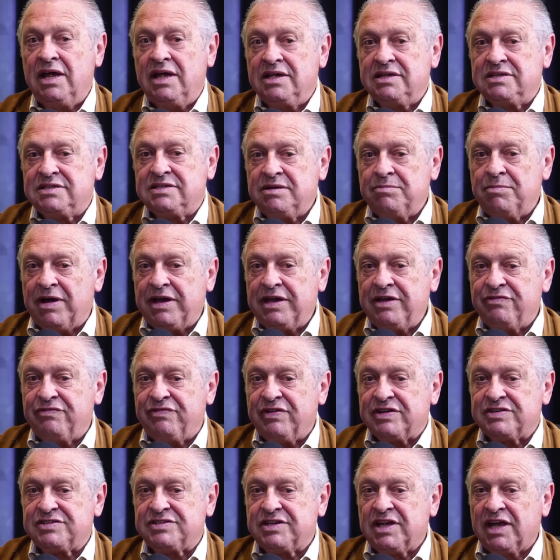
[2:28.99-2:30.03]
se
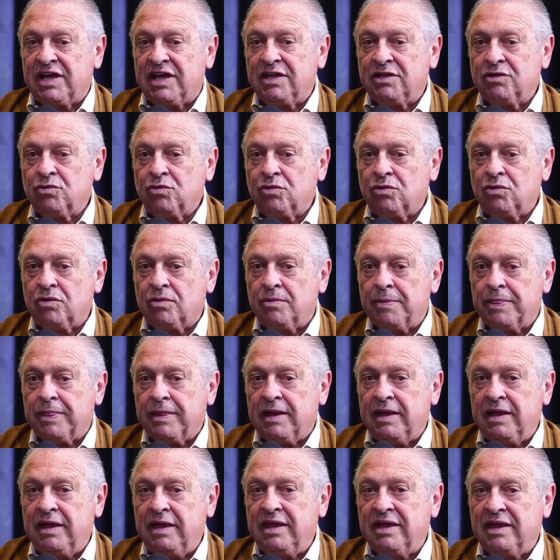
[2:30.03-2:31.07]
manifestando
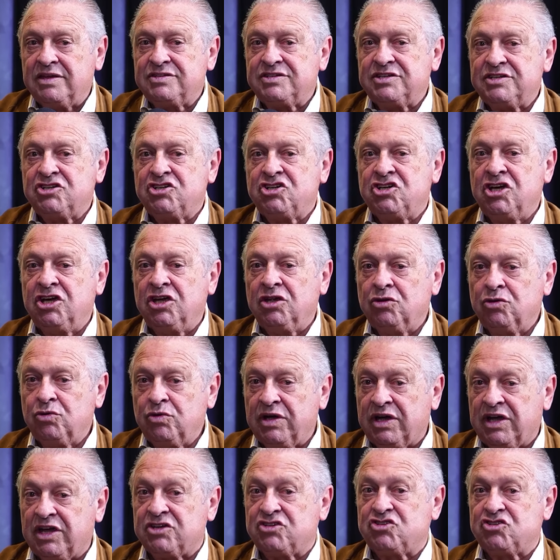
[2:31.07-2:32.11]
e exigindo e
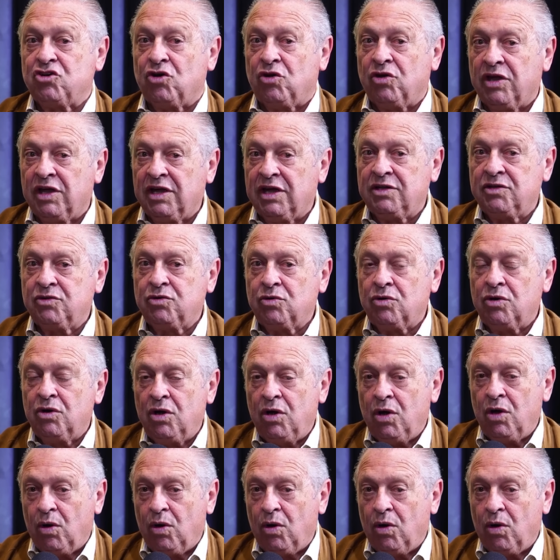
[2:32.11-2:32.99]
questionando